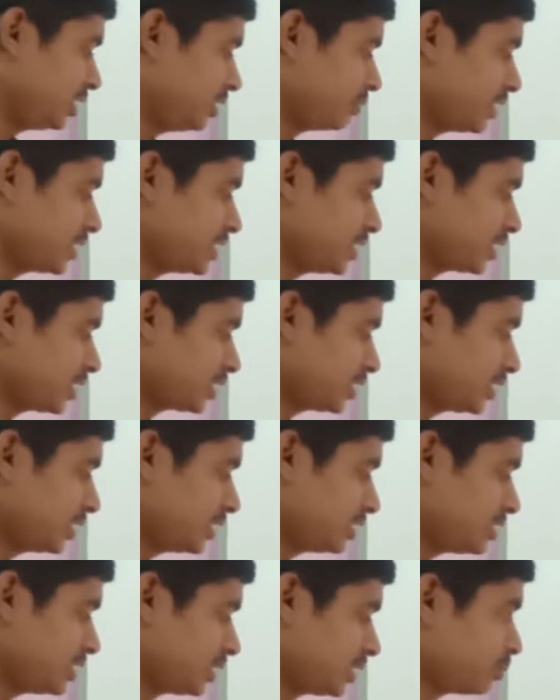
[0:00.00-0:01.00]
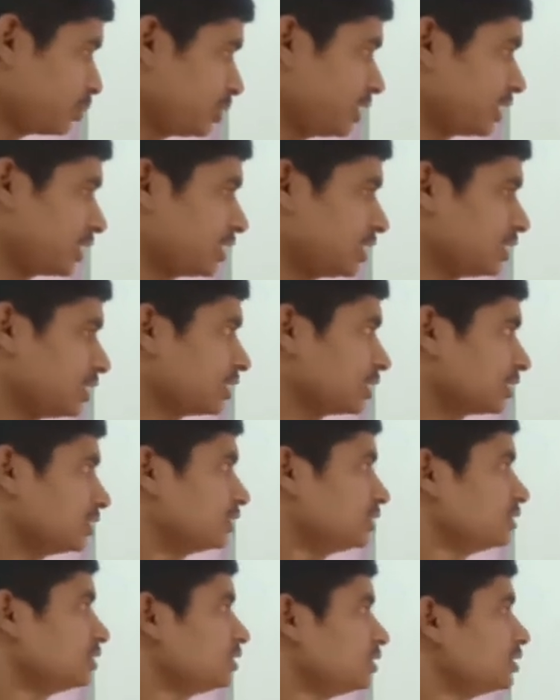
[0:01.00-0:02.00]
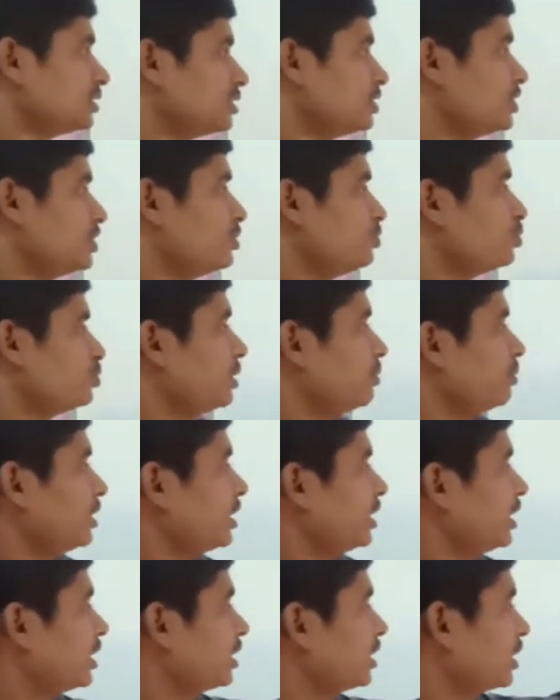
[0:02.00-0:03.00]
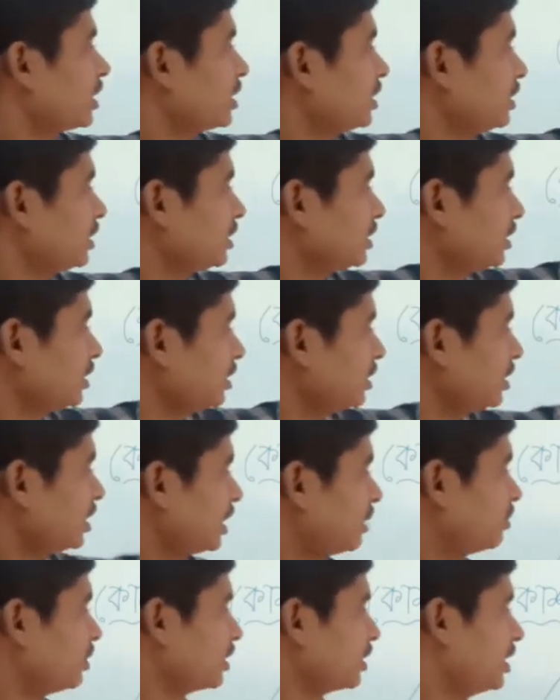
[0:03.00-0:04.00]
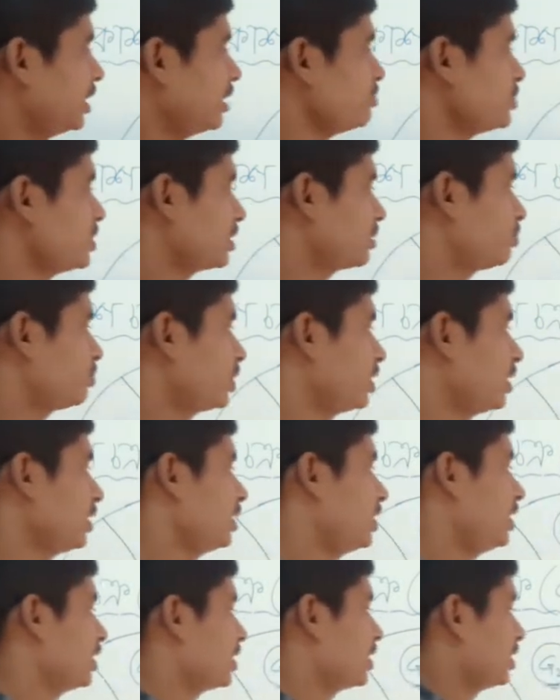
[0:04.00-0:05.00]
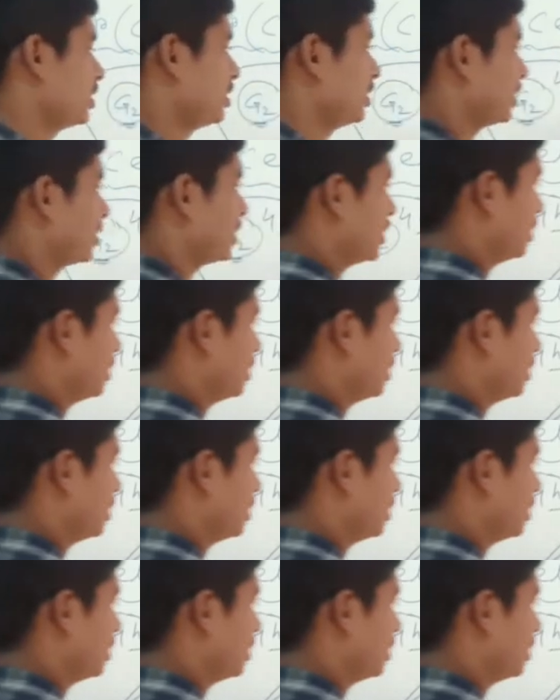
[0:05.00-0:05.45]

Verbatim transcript: এই মাঝে একটা চেক পয়েন্ট এখানে থাকে জি টু এম এর এখানে একটা থাকে এবং এম চেক পয়েন্ট এখানটাতে একটা